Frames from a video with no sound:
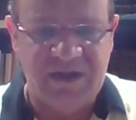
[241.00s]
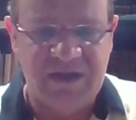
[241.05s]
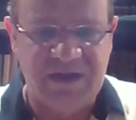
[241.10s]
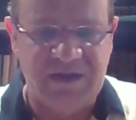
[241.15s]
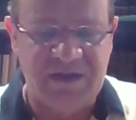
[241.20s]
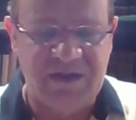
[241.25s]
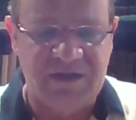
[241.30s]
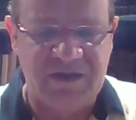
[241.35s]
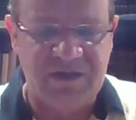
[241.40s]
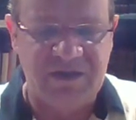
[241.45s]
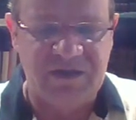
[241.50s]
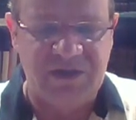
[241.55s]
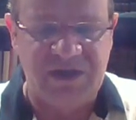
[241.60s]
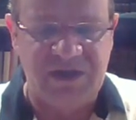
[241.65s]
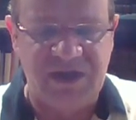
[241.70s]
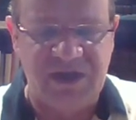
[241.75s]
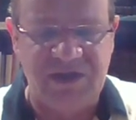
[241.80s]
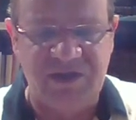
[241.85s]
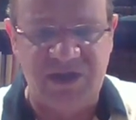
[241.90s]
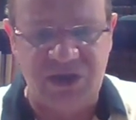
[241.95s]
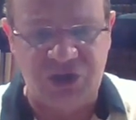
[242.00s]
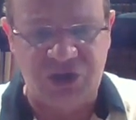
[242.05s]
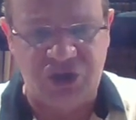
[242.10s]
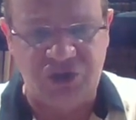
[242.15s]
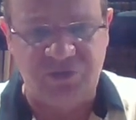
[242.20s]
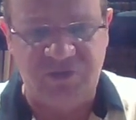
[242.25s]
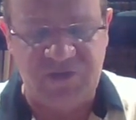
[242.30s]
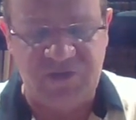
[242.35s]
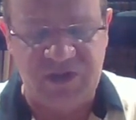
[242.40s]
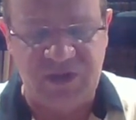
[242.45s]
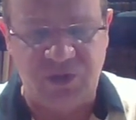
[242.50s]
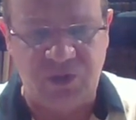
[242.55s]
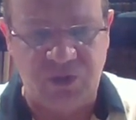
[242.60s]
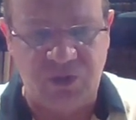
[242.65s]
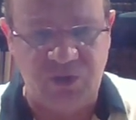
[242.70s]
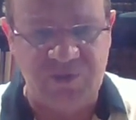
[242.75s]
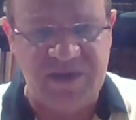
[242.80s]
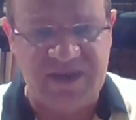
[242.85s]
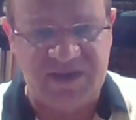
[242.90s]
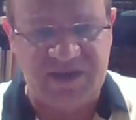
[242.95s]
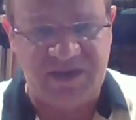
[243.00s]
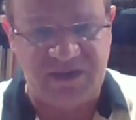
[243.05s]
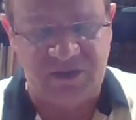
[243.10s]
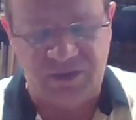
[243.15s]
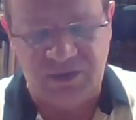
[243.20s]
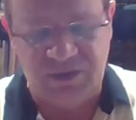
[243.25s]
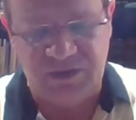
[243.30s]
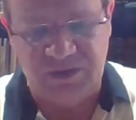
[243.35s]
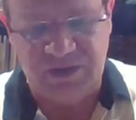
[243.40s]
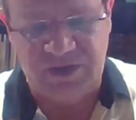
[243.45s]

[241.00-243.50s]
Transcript: Euh, et je vais remettre euh,